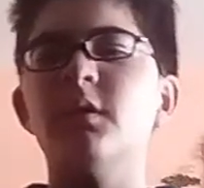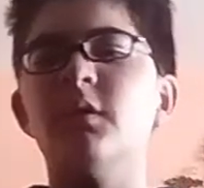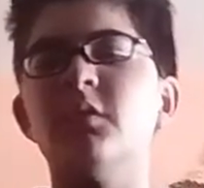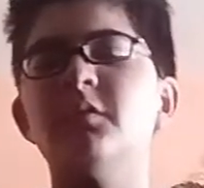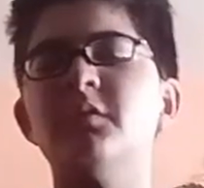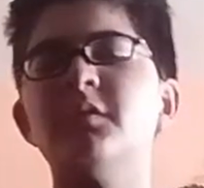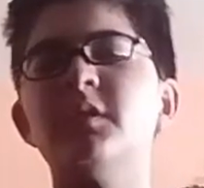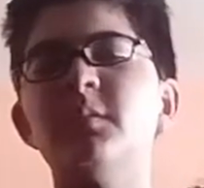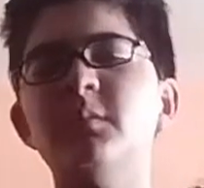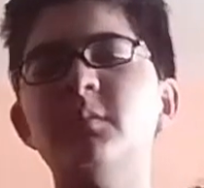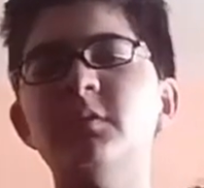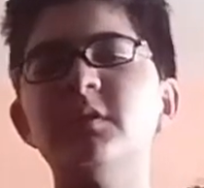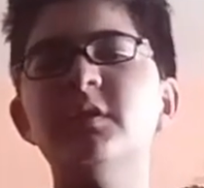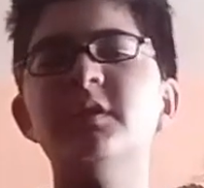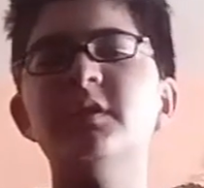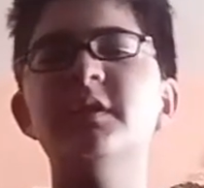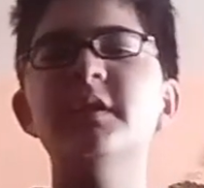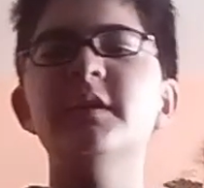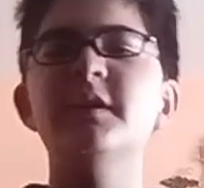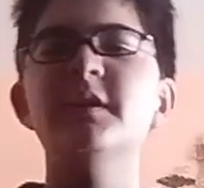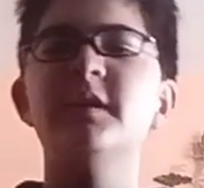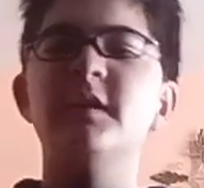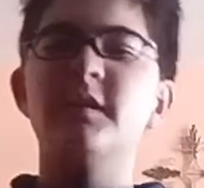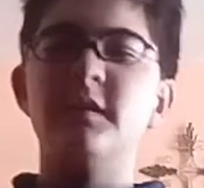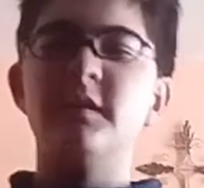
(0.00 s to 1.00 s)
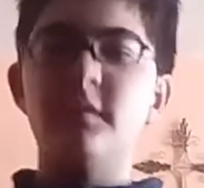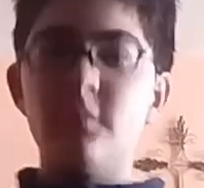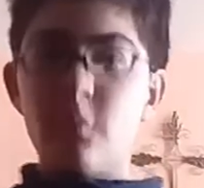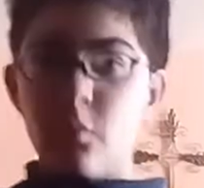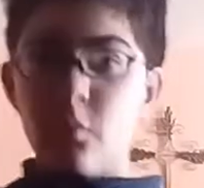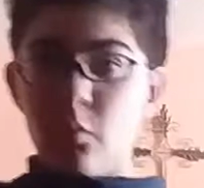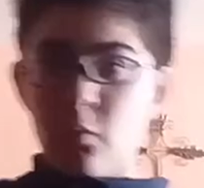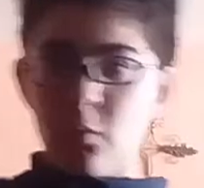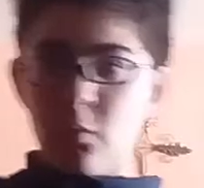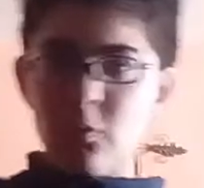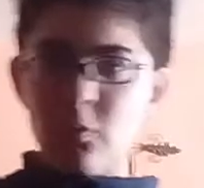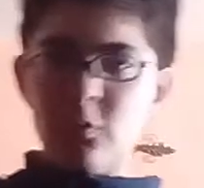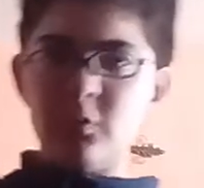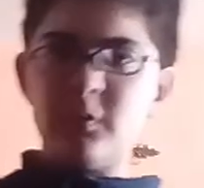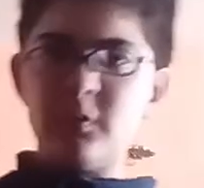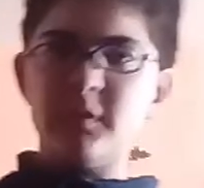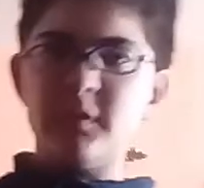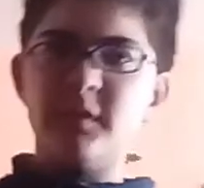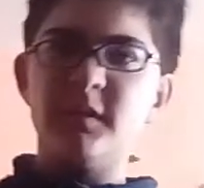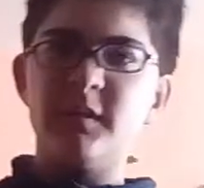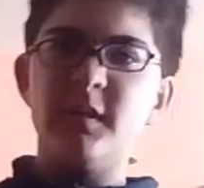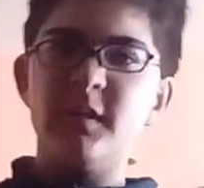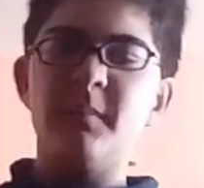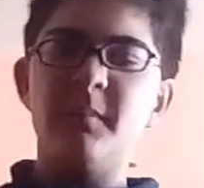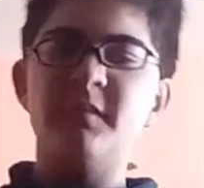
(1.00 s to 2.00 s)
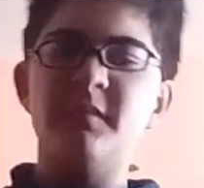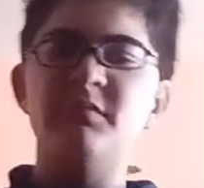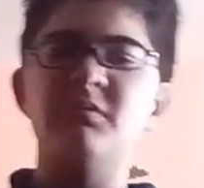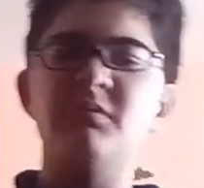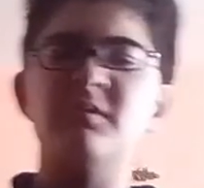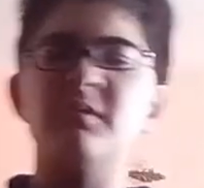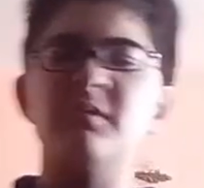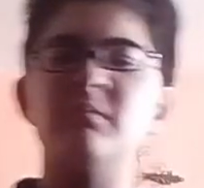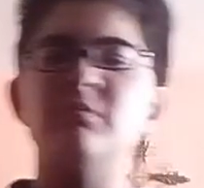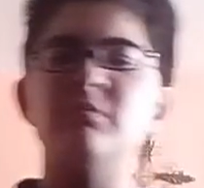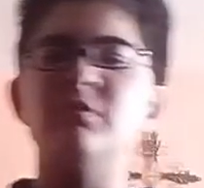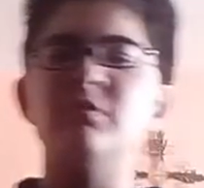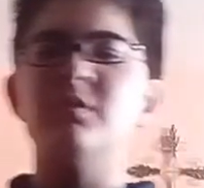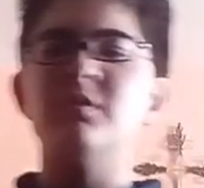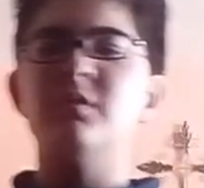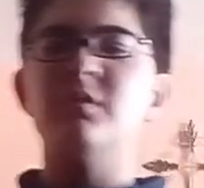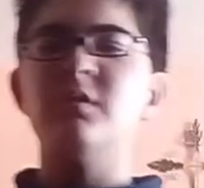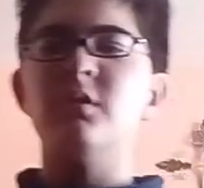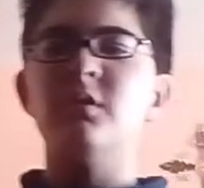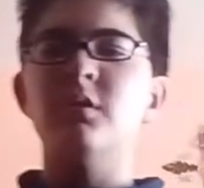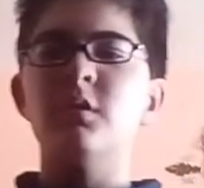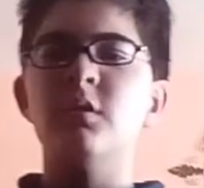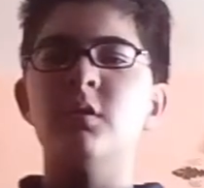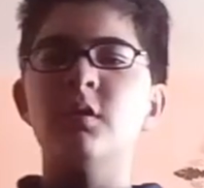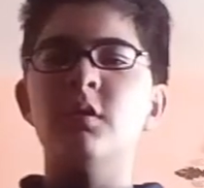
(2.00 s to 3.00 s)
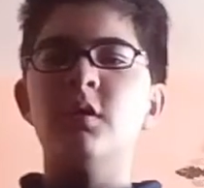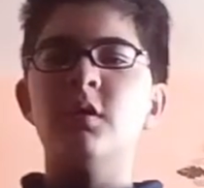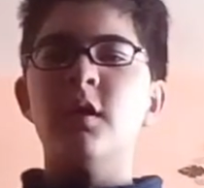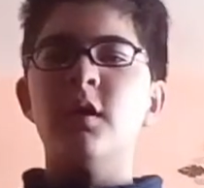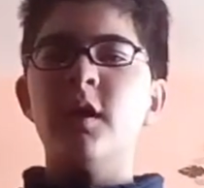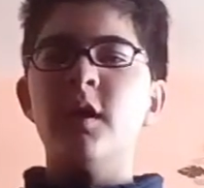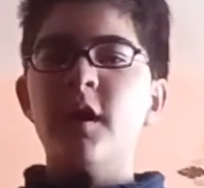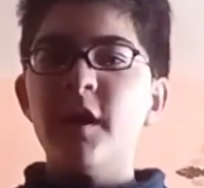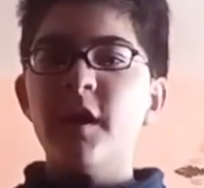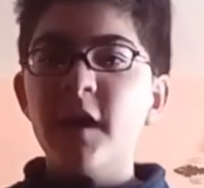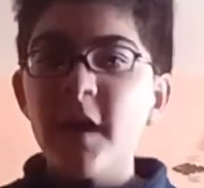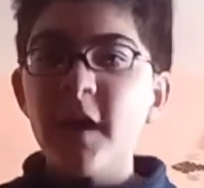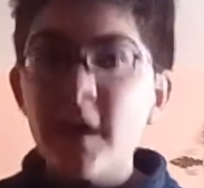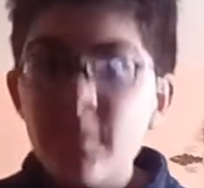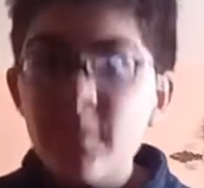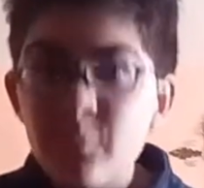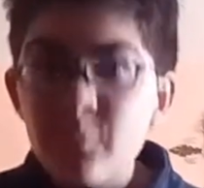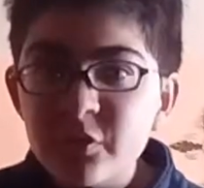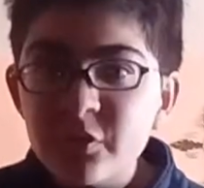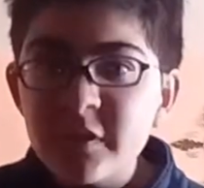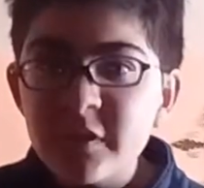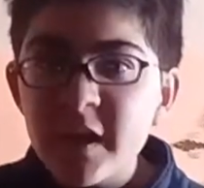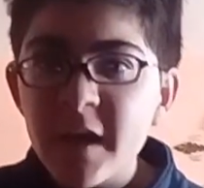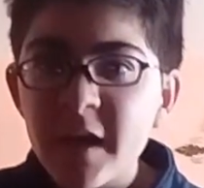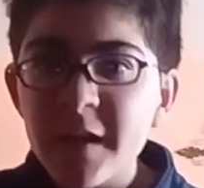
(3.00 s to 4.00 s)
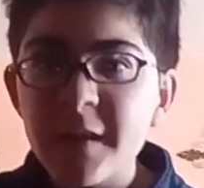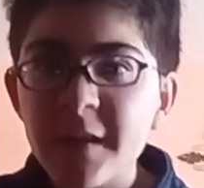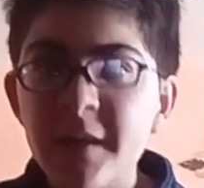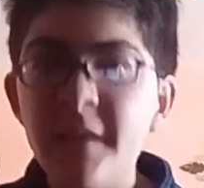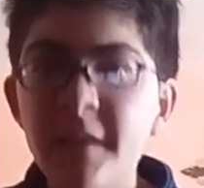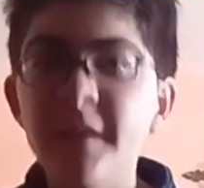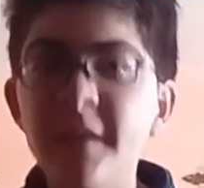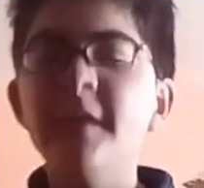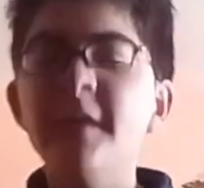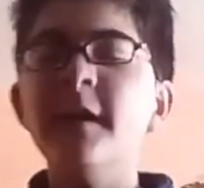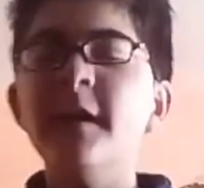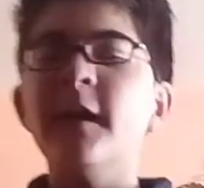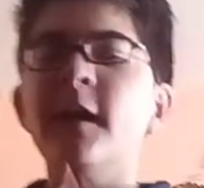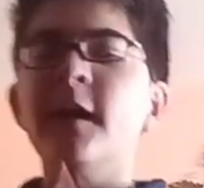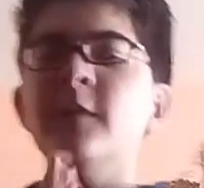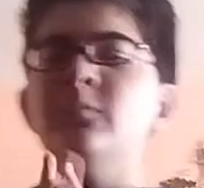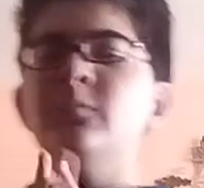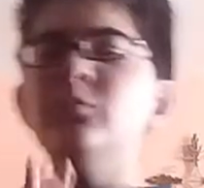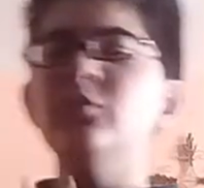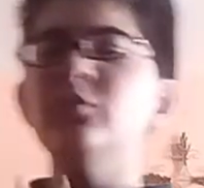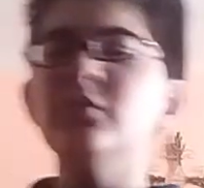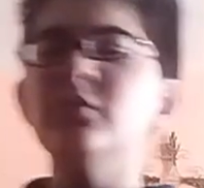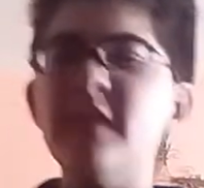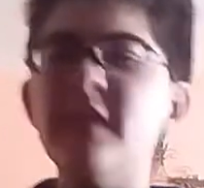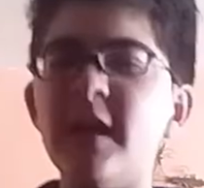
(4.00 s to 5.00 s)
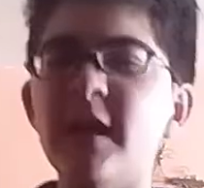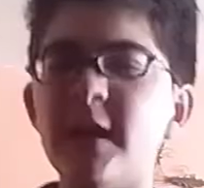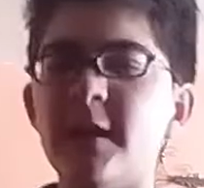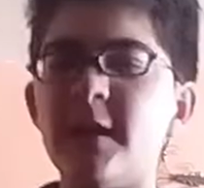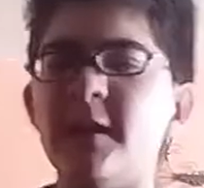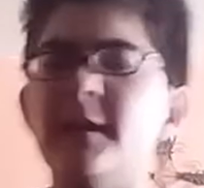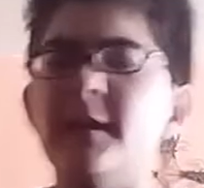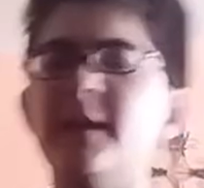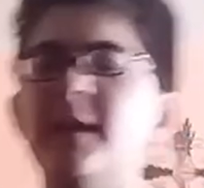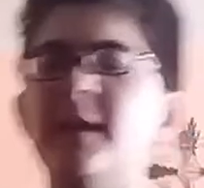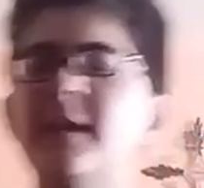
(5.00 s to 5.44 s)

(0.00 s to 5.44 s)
contra Monterrey, que uh, ya pasó hace mucho. El Mundial, el Mundial,